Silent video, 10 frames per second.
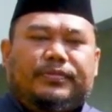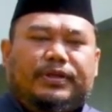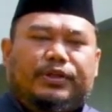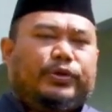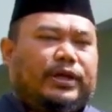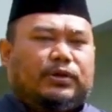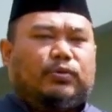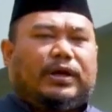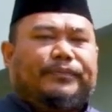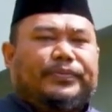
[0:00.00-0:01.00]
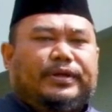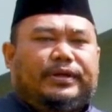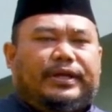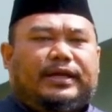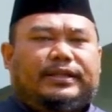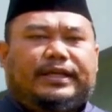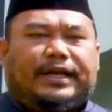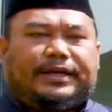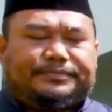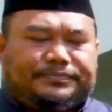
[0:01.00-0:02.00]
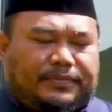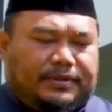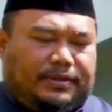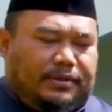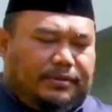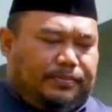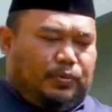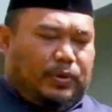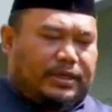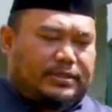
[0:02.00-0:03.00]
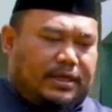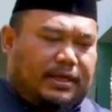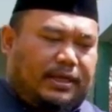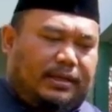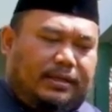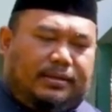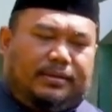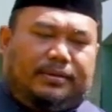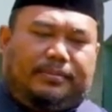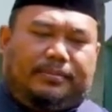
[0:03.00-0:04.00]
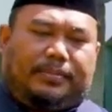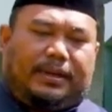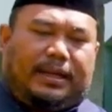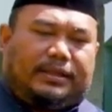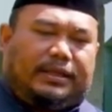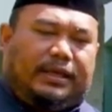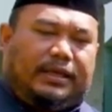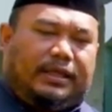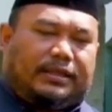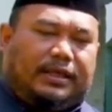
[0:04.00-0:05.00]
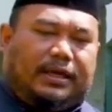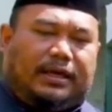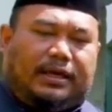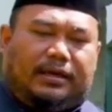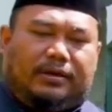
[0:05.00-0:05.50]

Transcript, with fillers: Itu yang kedua. Yang ketiga, puasa melatih kita